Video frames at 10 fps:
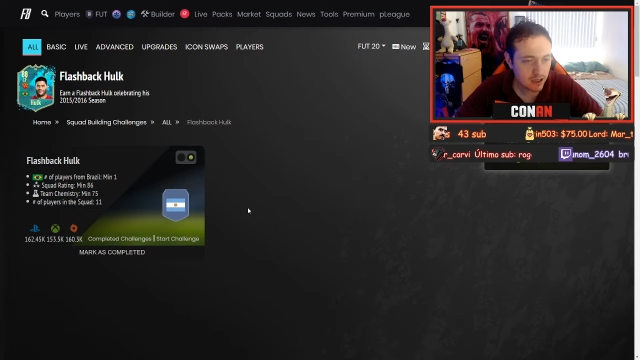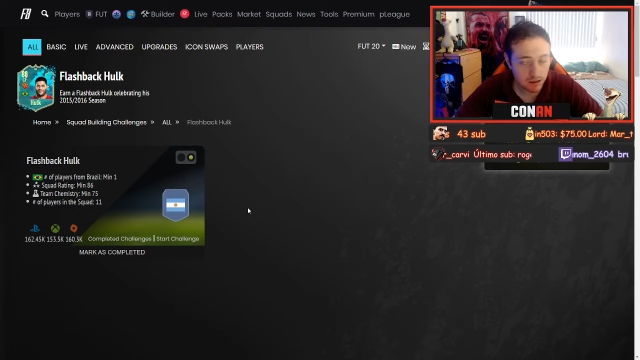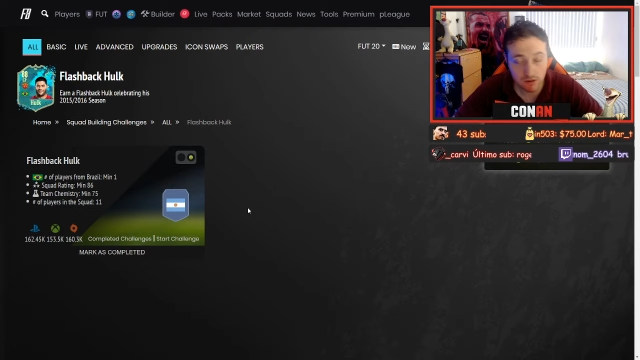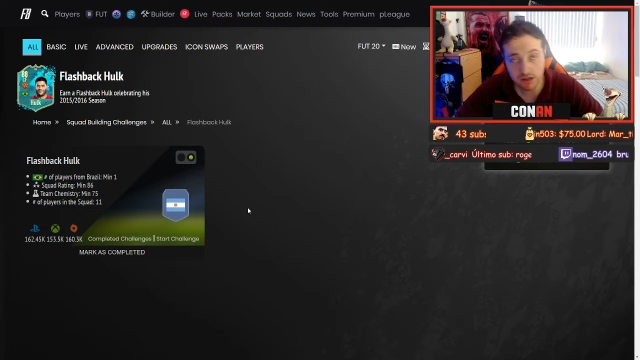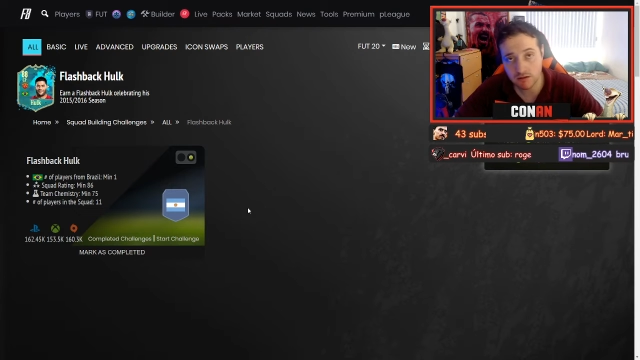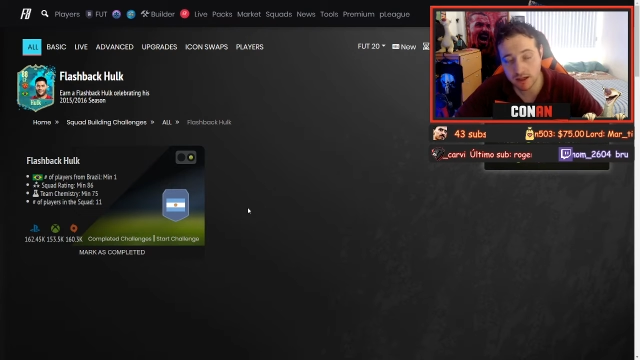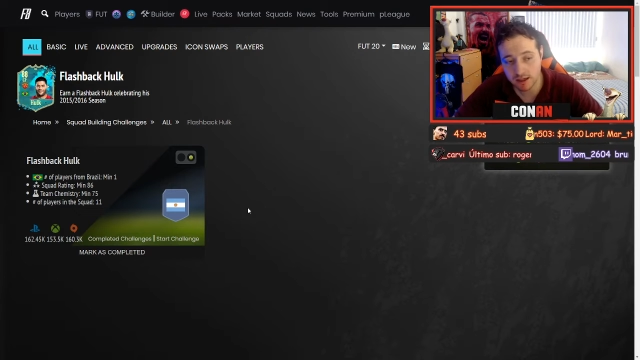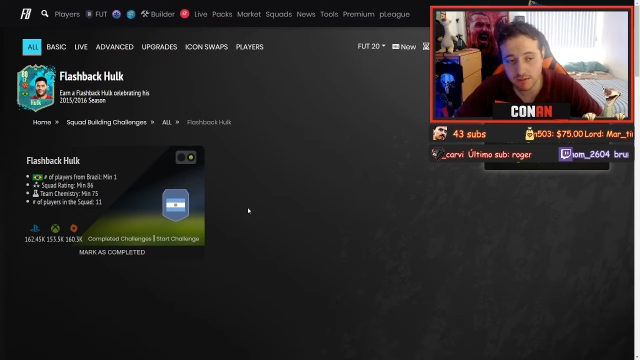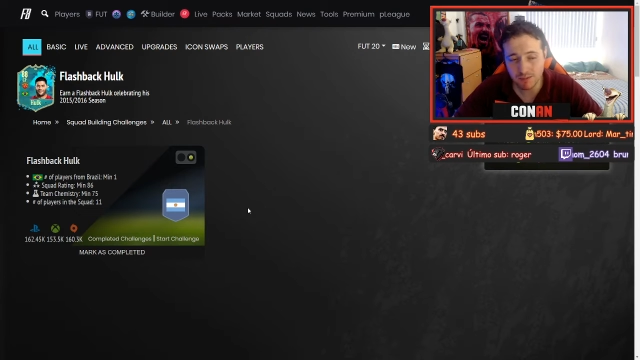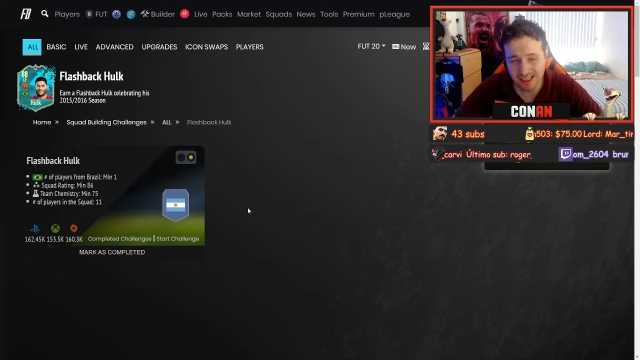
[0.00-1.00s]
Lo único
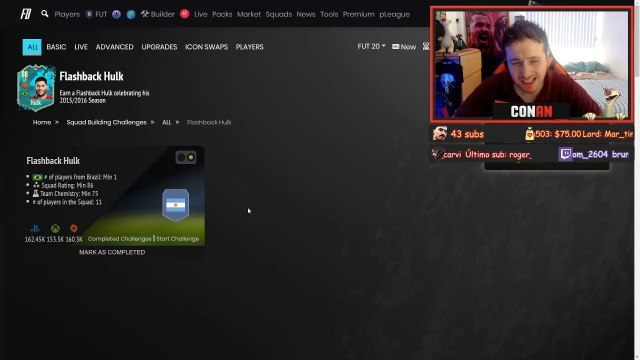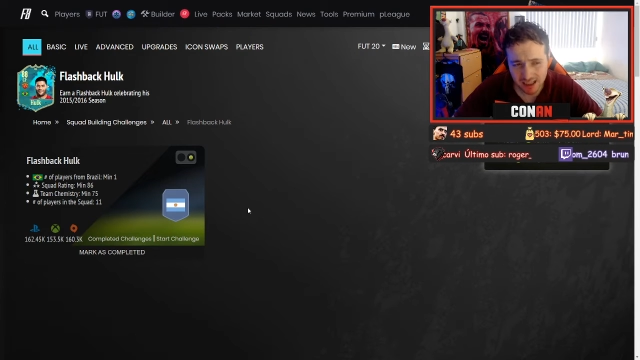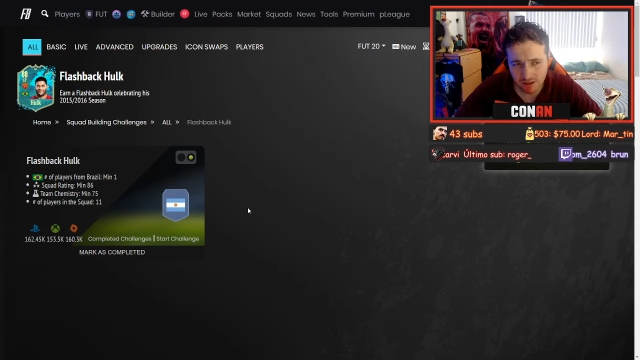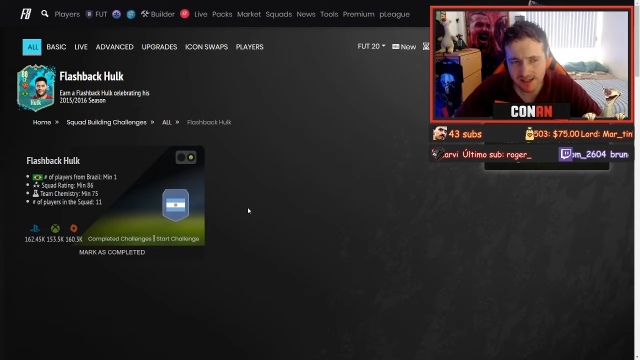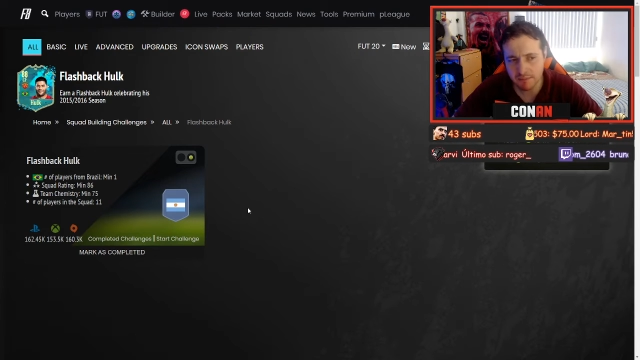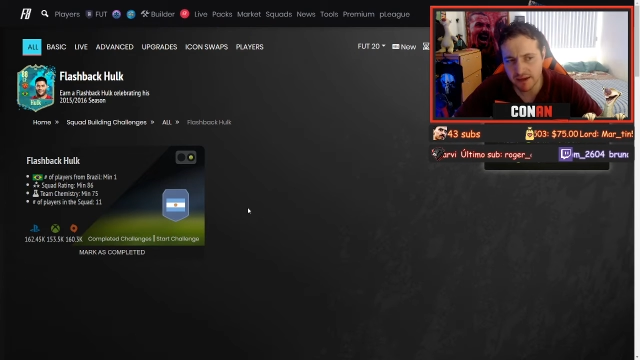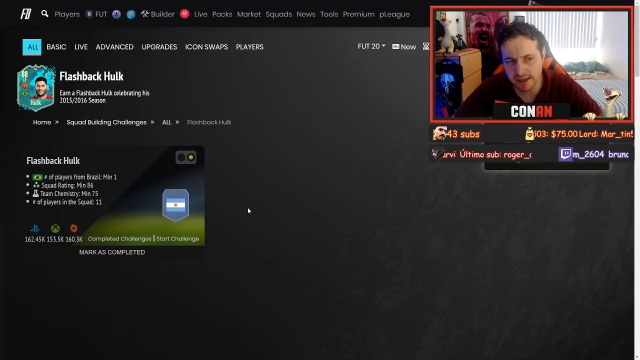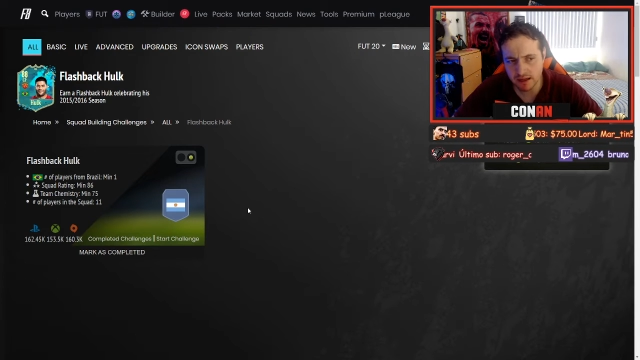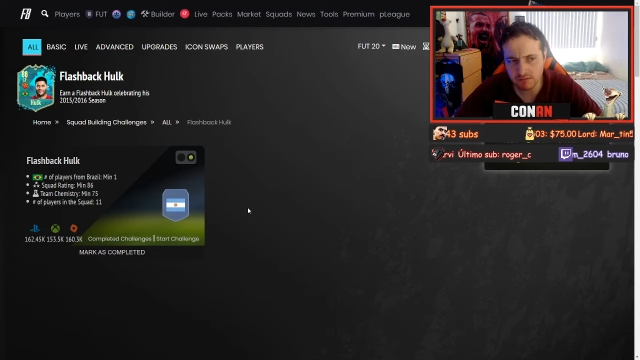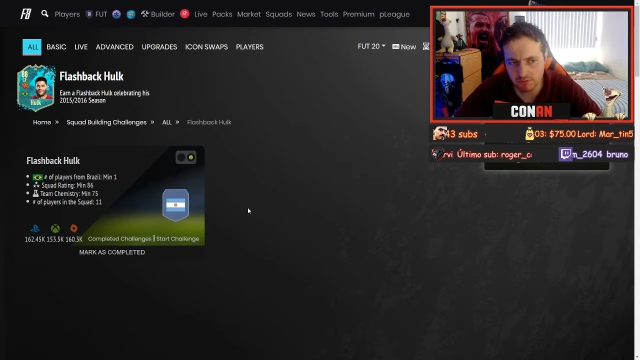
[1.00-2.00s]
aquí pesadito es la
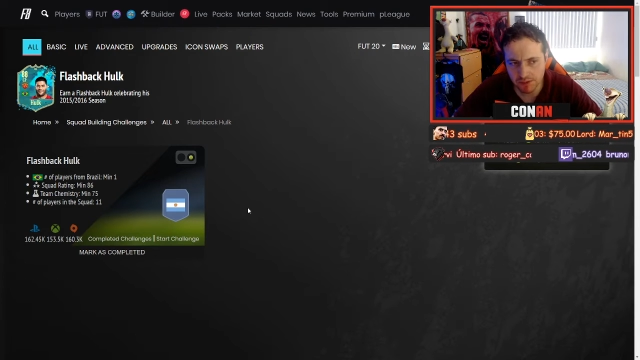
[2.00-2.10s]
media,